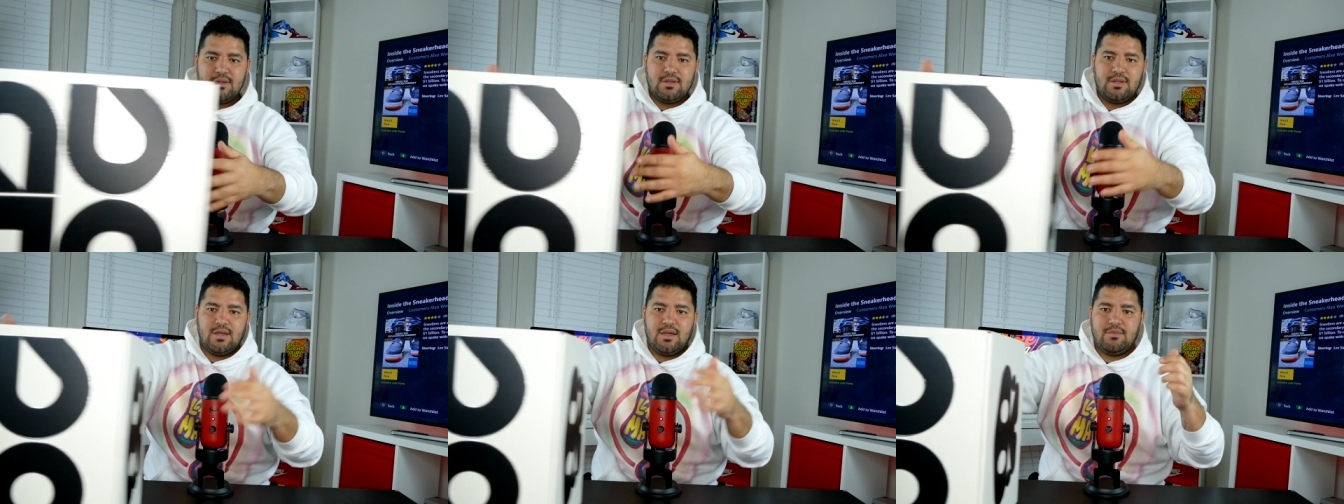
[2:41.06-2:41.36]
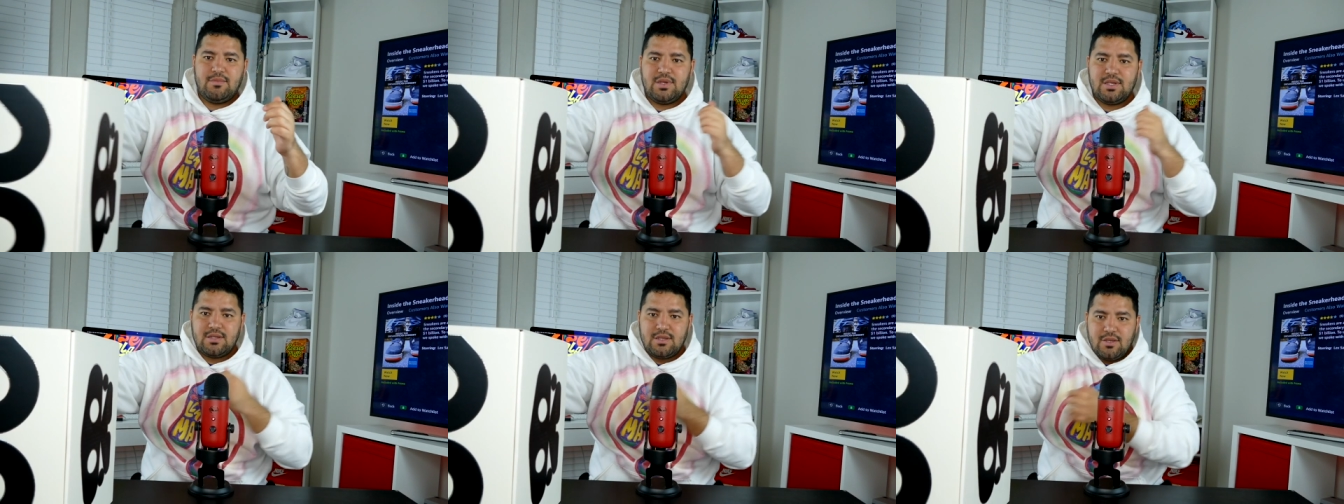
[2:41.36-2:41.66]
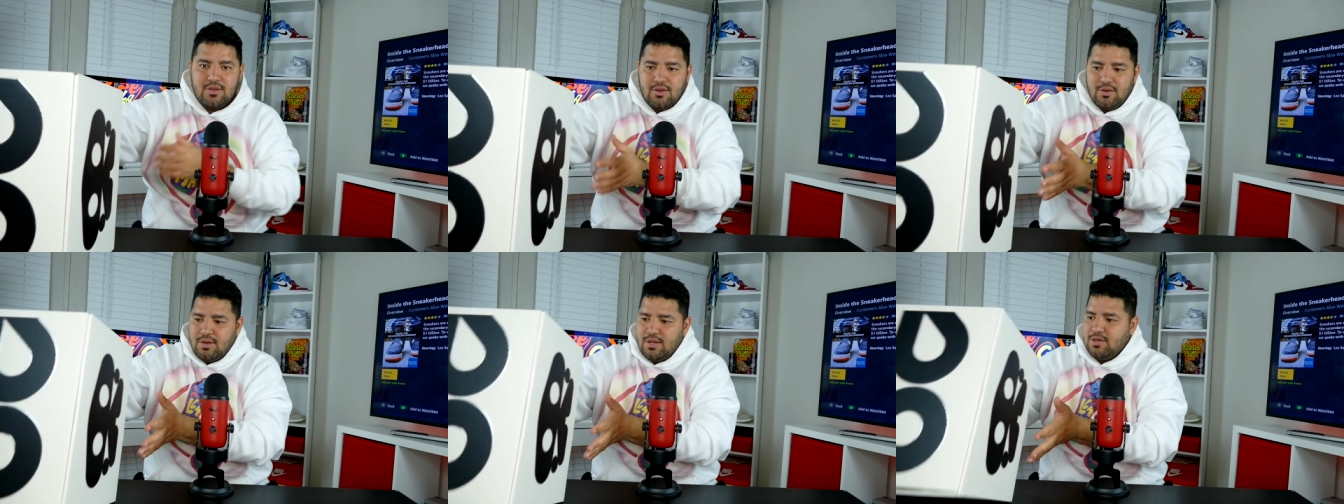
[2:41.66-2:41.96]
Déjame si
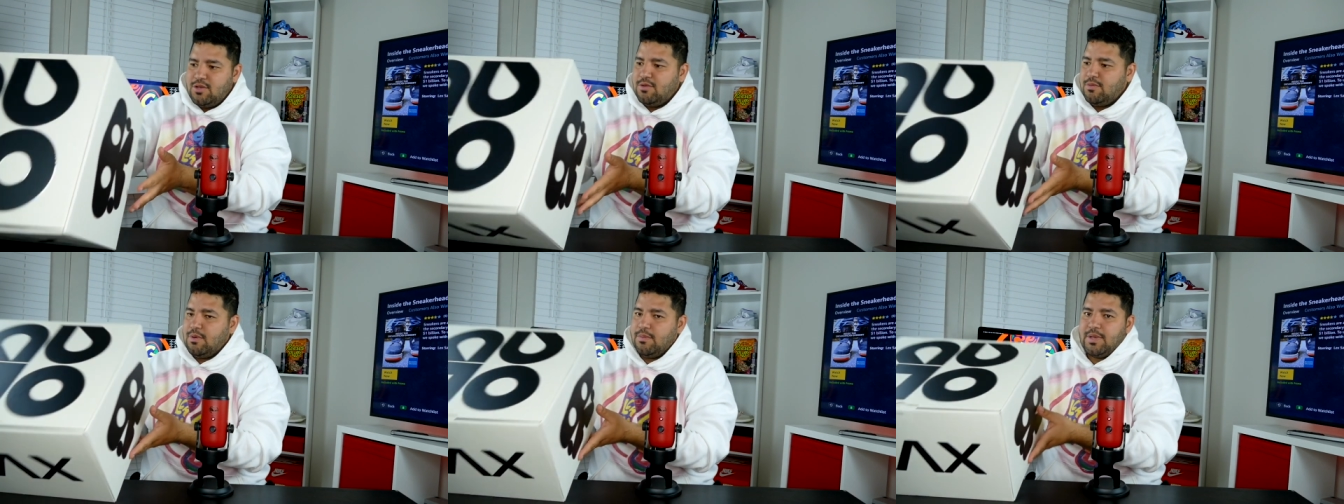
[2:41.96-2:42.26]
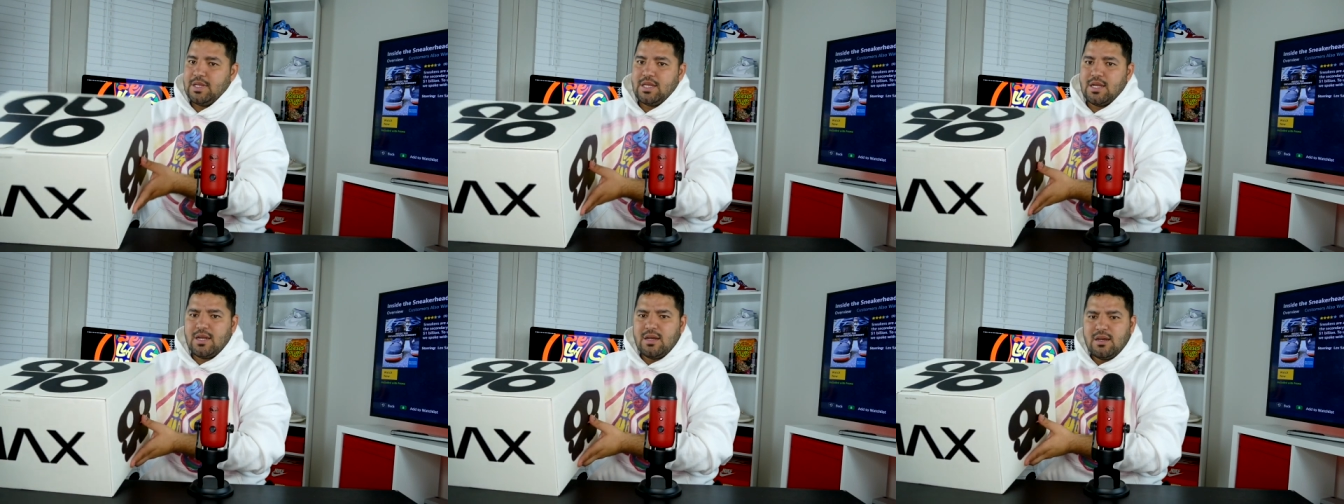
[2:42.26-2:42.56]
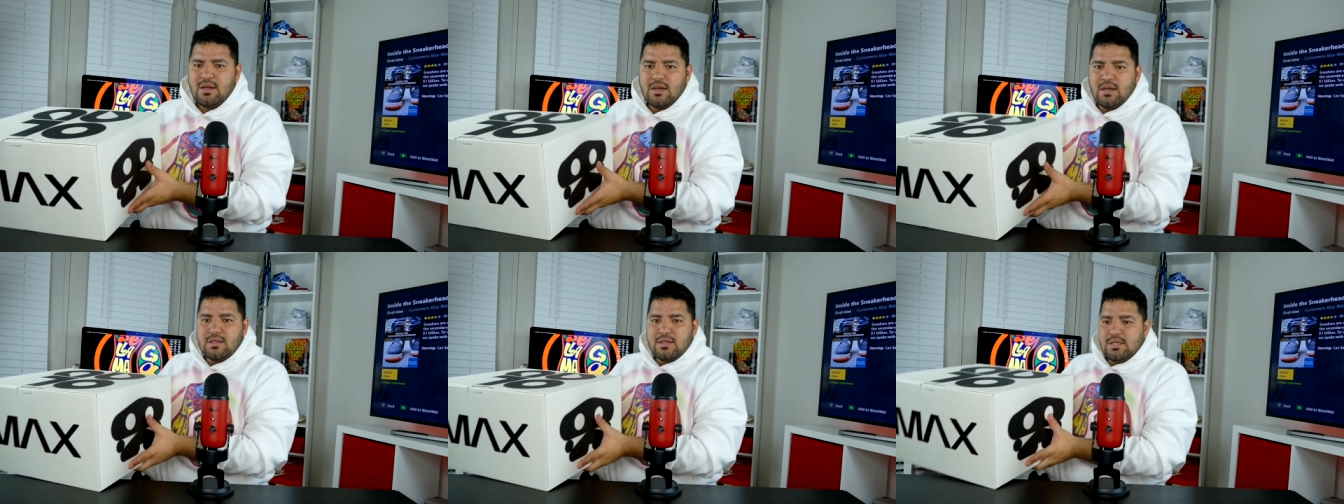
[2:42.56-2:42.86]
yo lo echo para atrás,
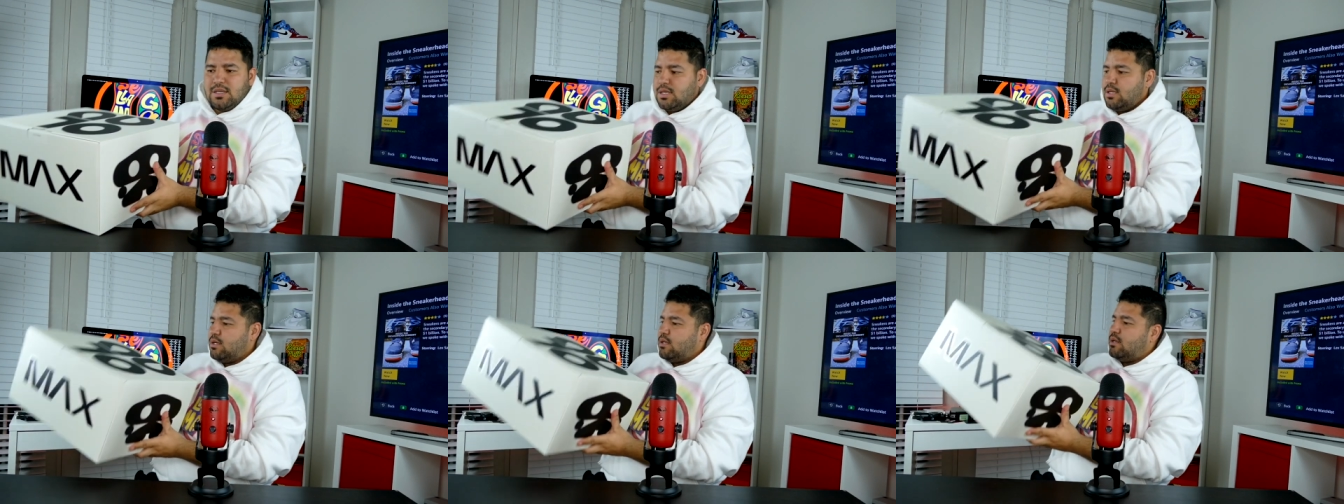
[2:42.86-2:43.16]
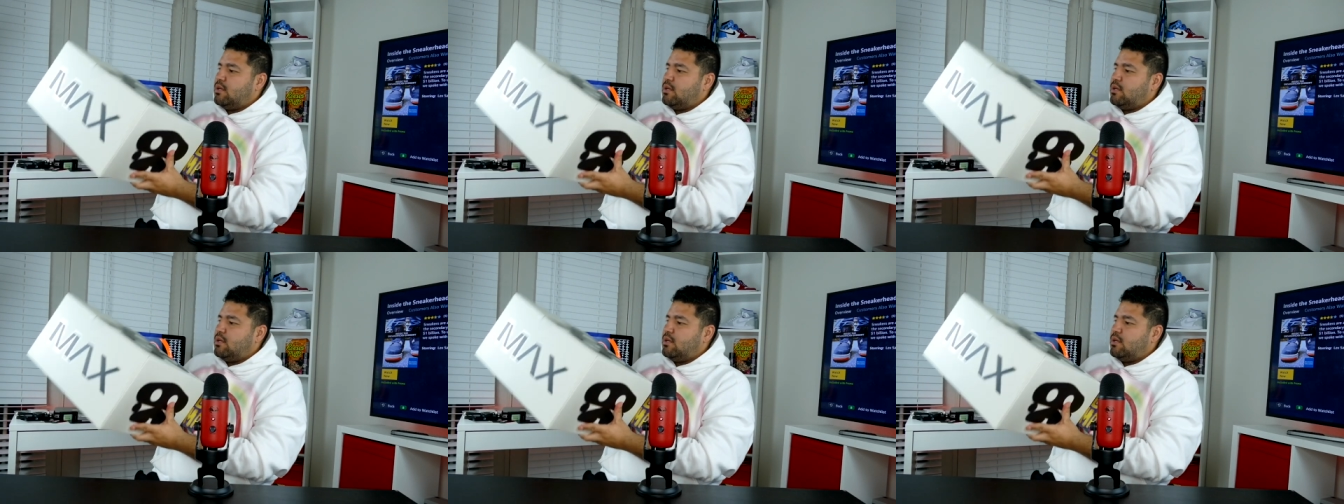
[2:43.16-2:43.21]
así.